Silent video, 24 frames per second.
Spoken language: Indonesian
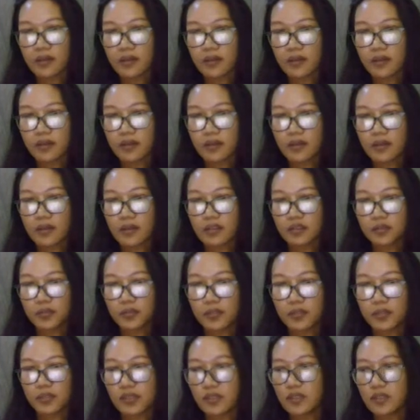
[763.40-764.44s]
Nah,
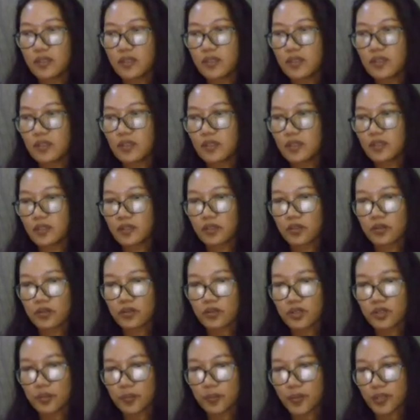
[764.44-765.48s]
seperti ini atau
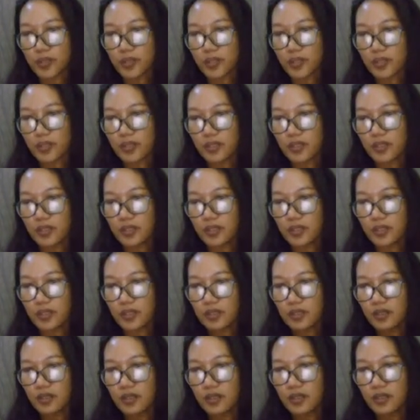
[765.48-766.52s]
seperti ini,
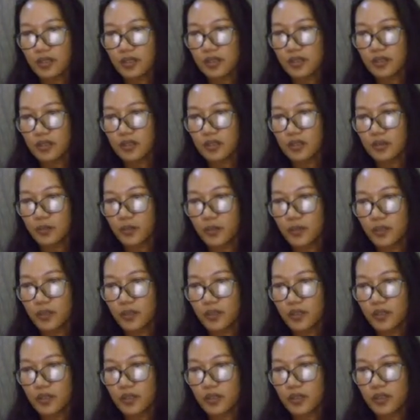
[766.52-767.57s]

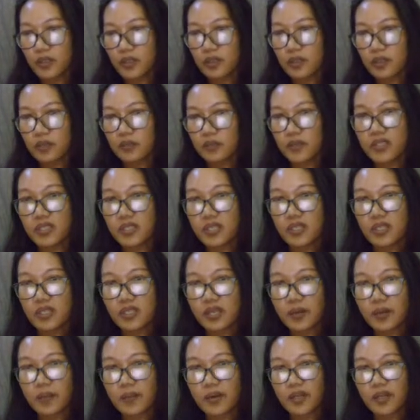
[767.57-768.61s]
seperti ini. Bisa
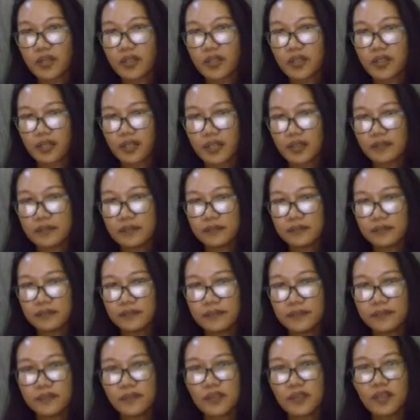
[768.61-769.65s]
ditambah dengan
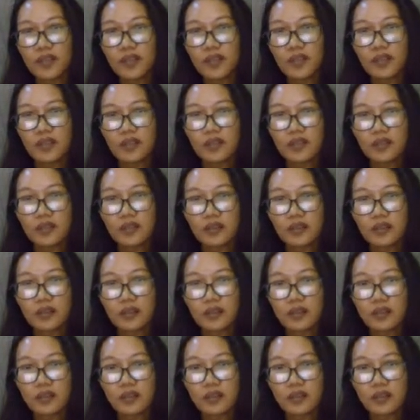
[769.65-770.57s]
uh,